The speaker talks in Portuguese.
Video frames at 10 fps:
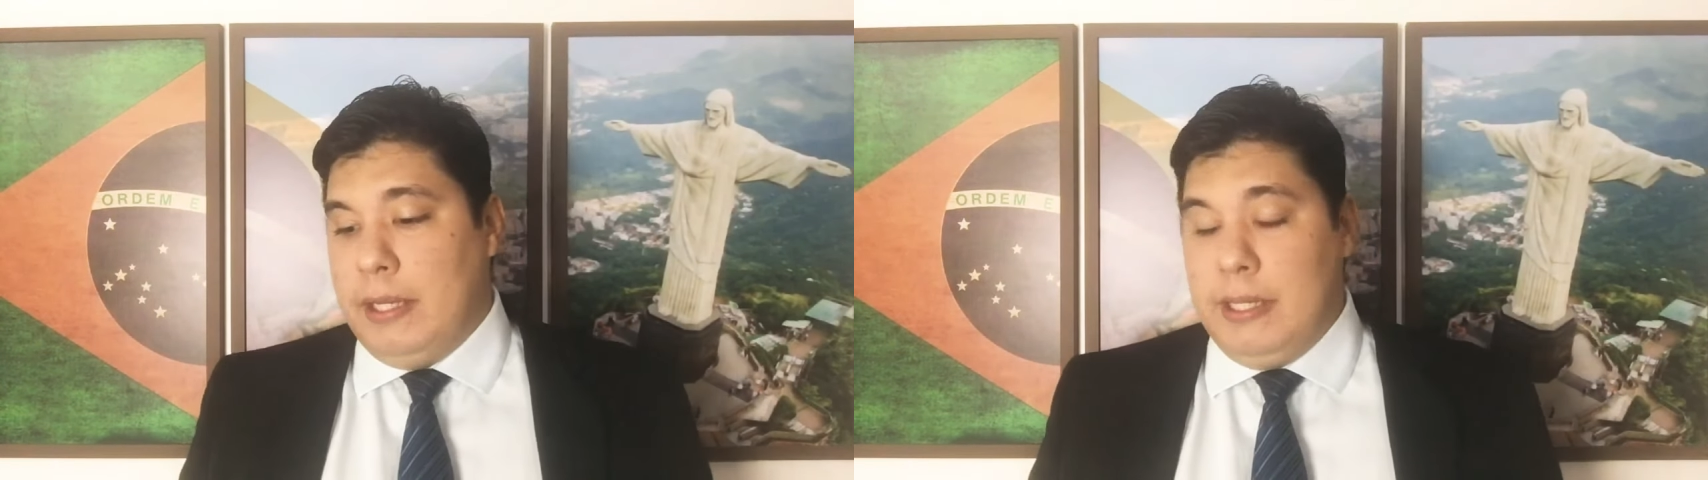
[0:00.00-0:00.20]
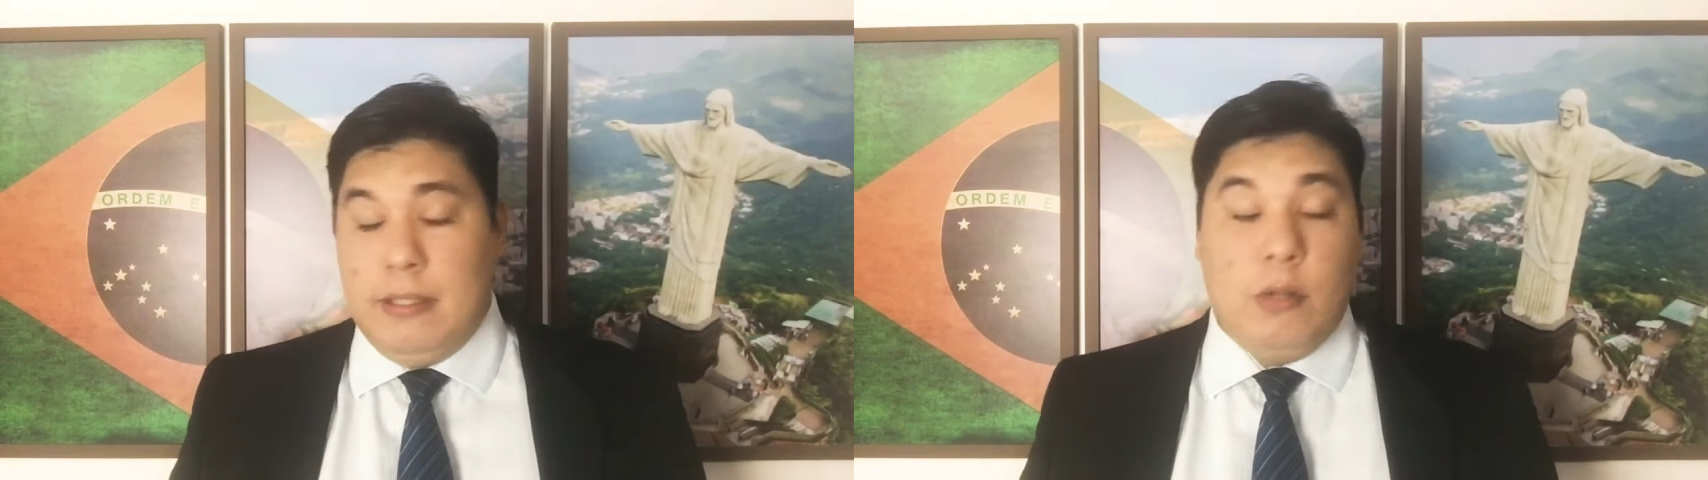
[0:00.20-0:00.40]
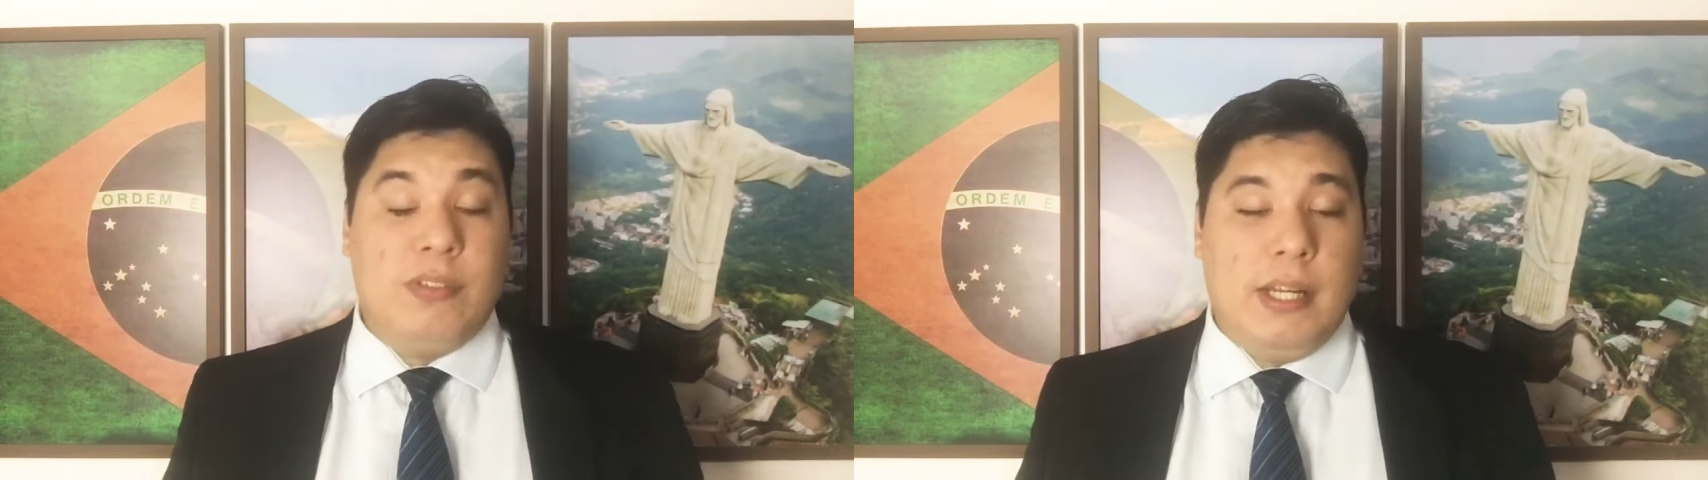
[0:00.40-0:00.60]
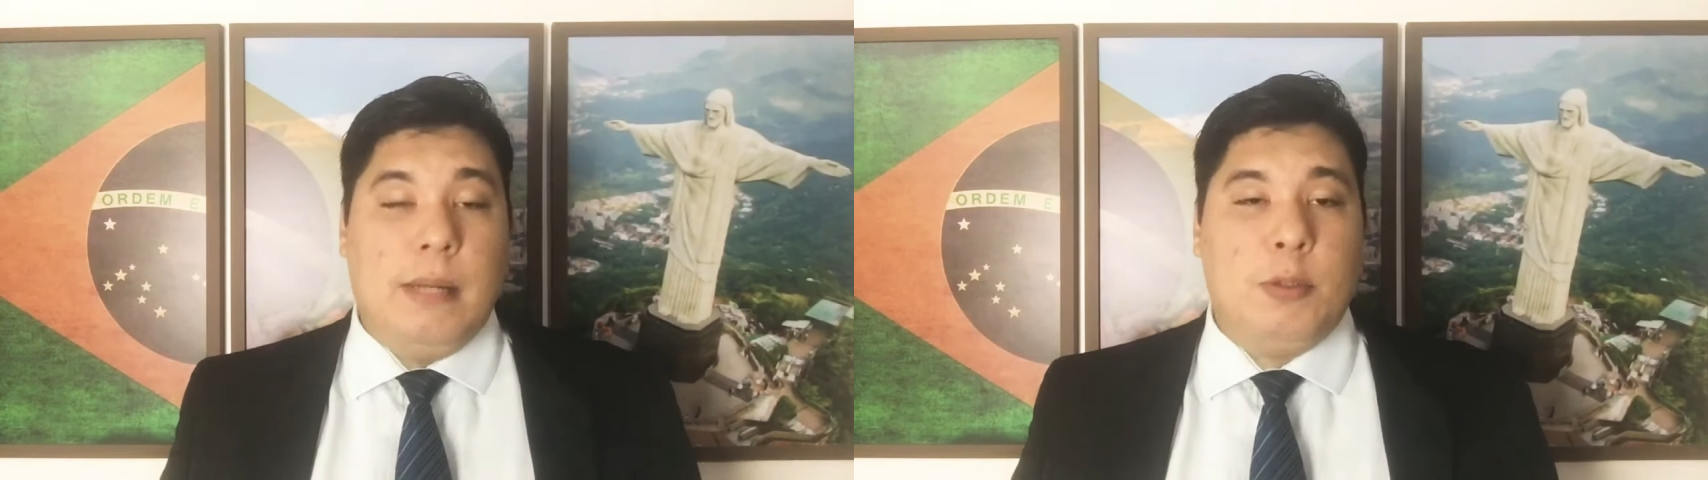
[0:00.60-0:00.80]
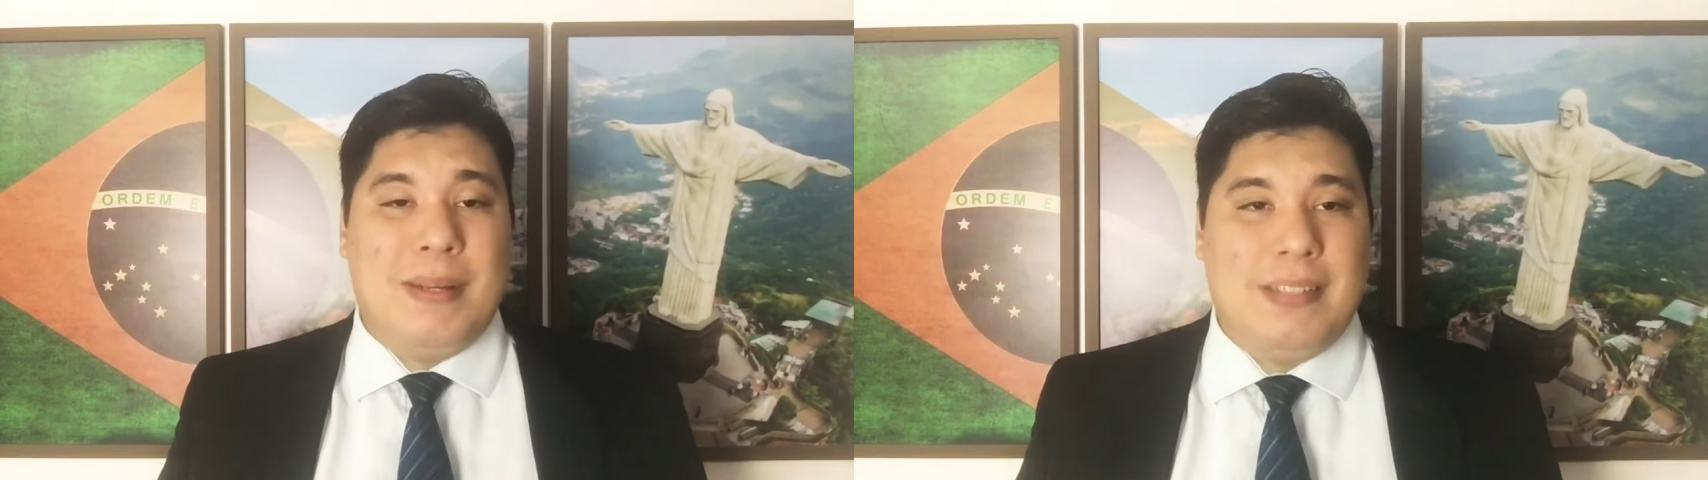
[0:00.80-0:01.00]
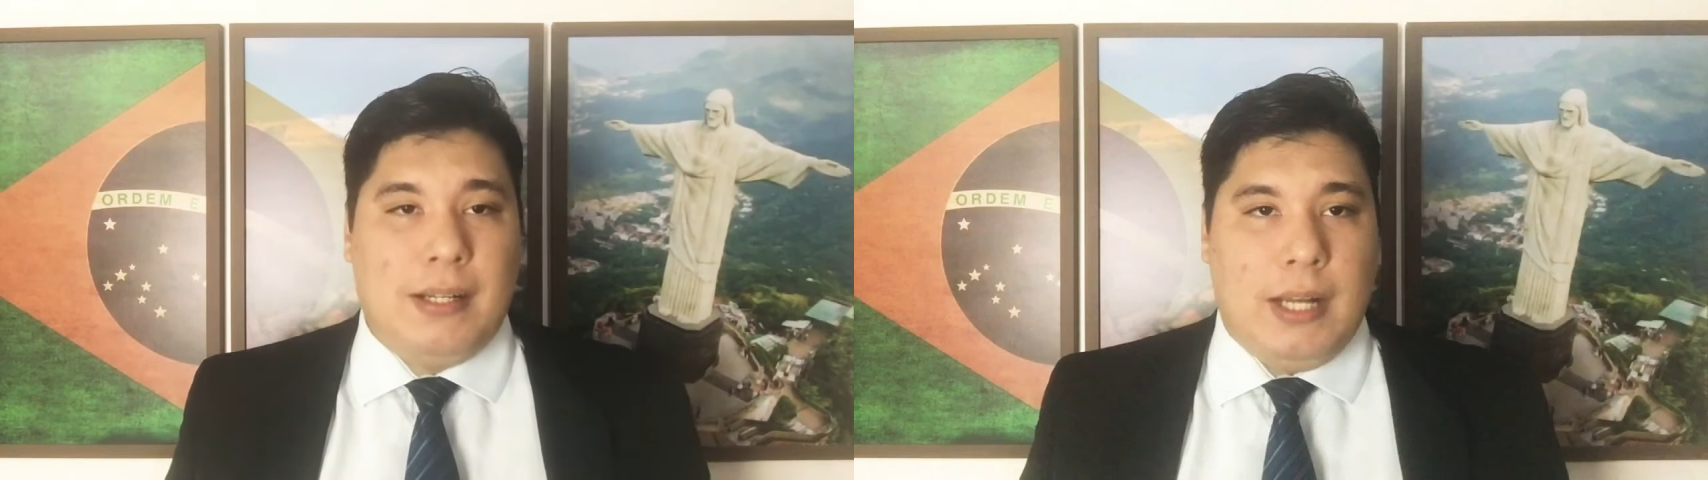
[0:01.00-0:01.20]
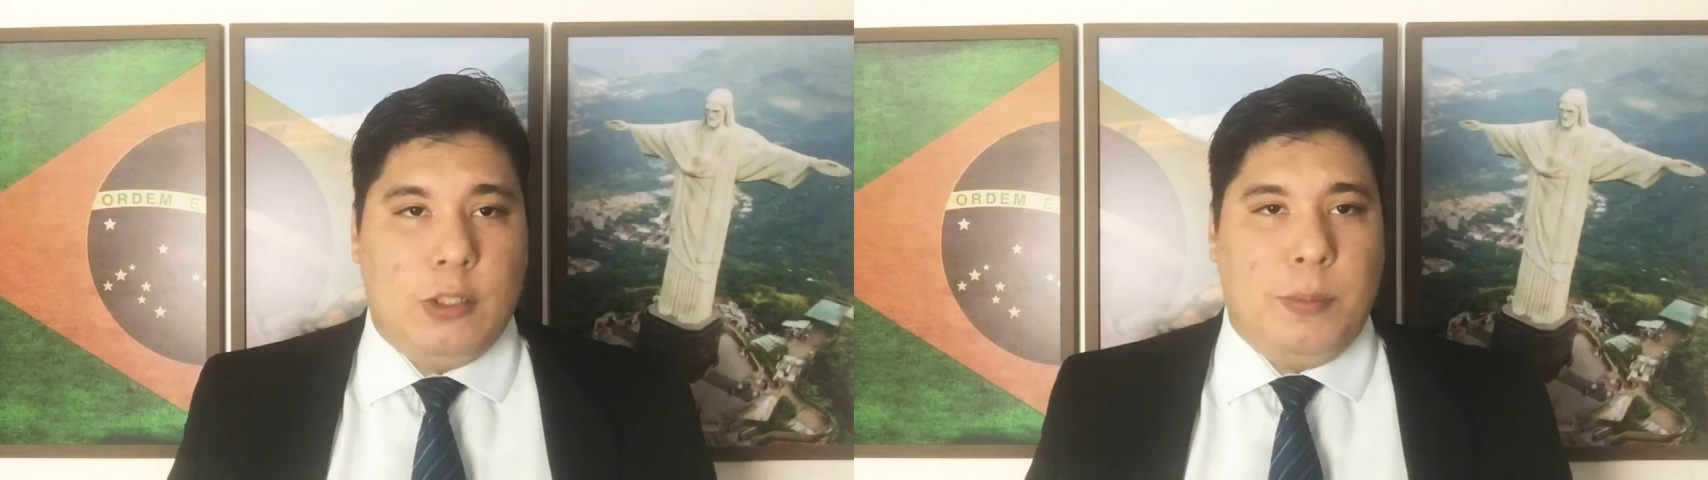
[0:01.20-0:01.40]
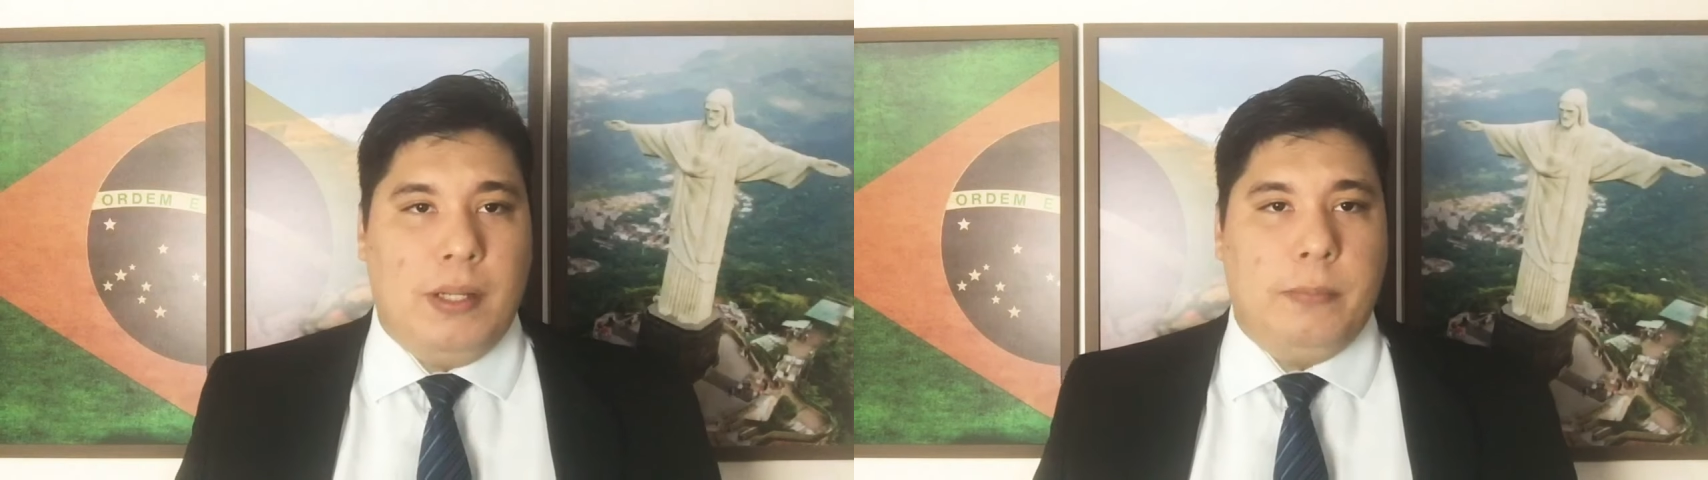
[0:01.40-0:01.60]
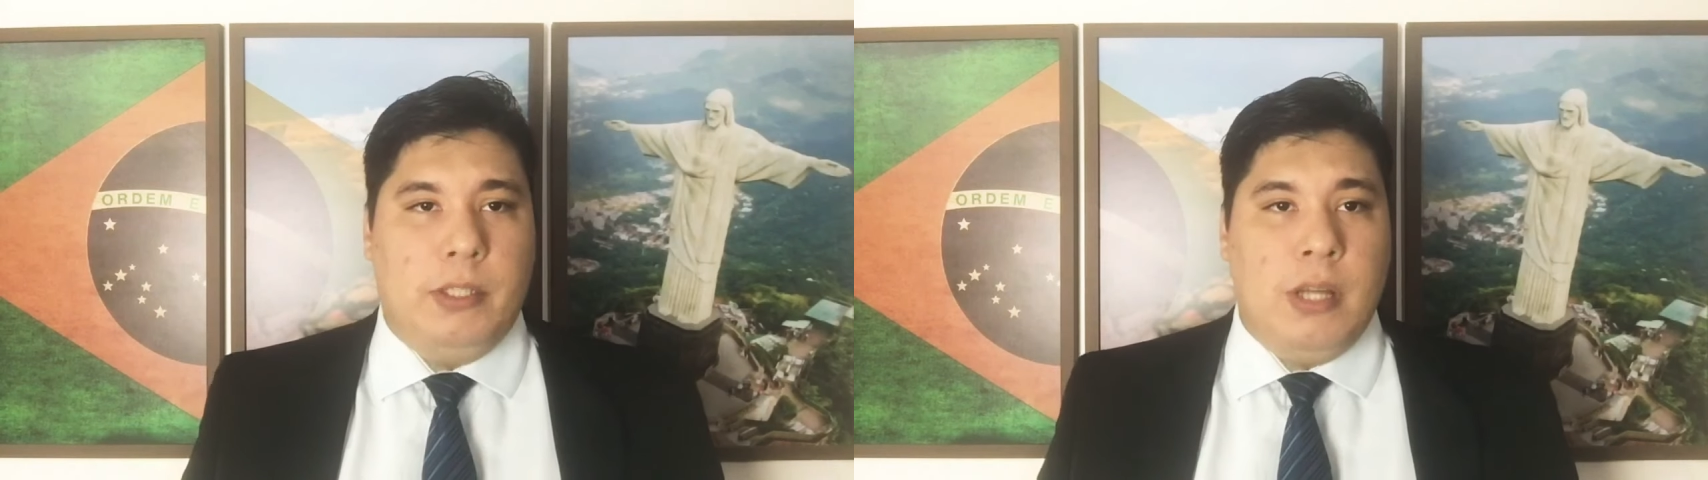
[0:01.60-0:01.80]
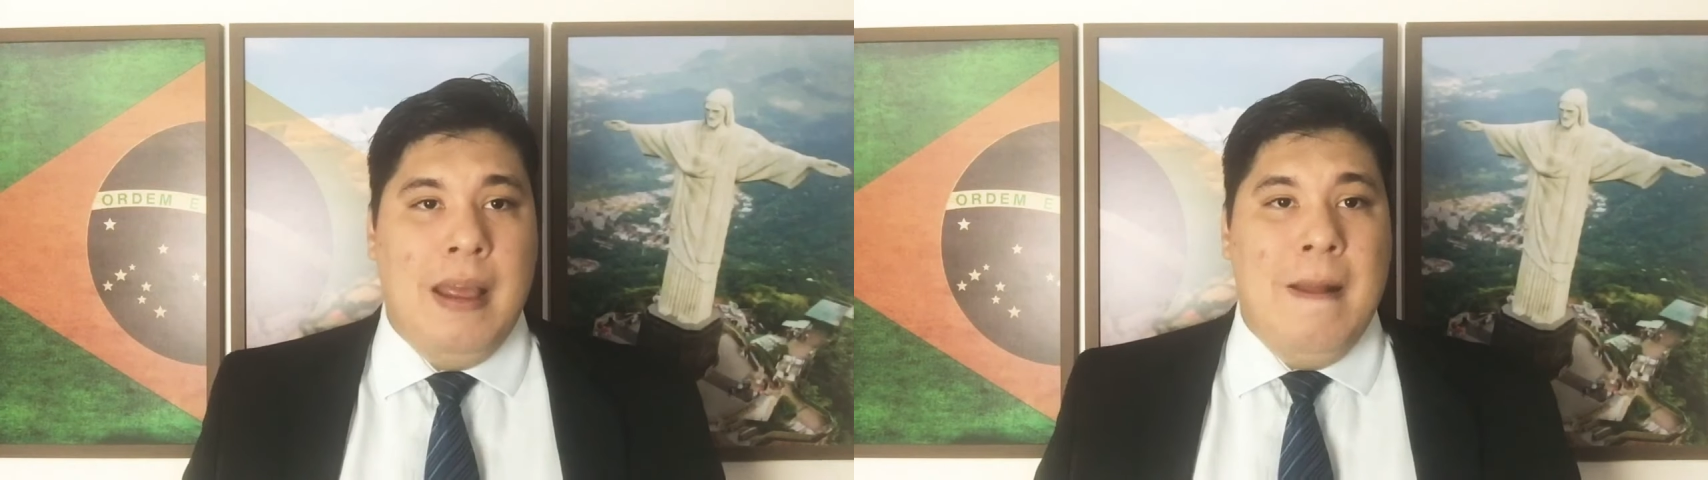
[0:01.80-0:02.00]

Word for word: e então seremos massacrados pela mídia.